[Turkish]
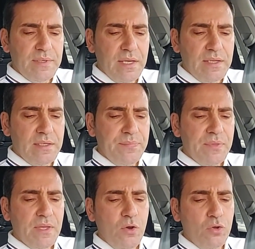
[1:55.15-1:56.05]
Yani
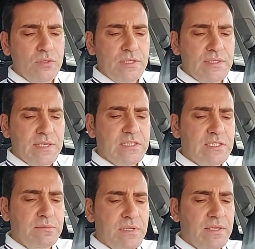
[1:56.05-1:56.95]
onların
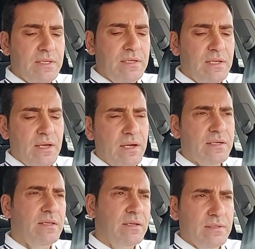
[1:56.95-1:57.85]
geçimliklerini
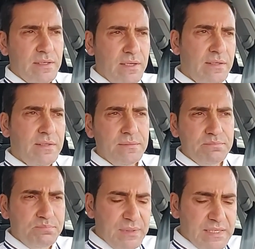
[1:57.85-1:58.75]
aralarında
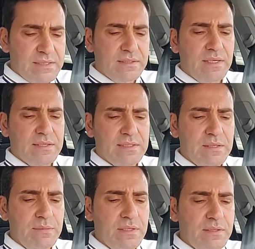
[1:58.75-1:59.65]
biz
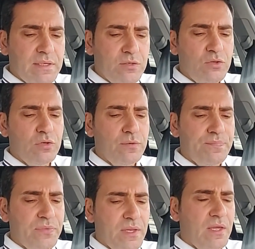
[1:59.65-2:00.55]
taksim ettik diyor.
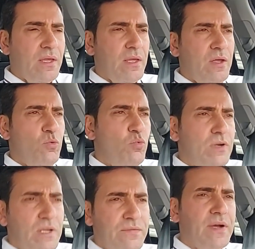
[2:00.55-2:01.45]

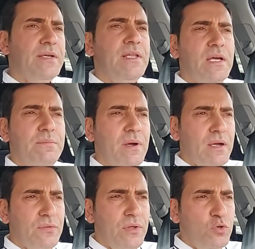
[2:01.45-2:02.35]
وَرَفَعْنَا
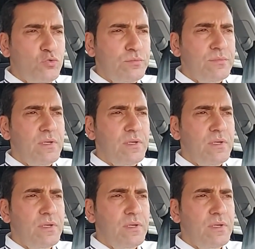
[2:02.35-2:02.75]
بَعْضَهُمْ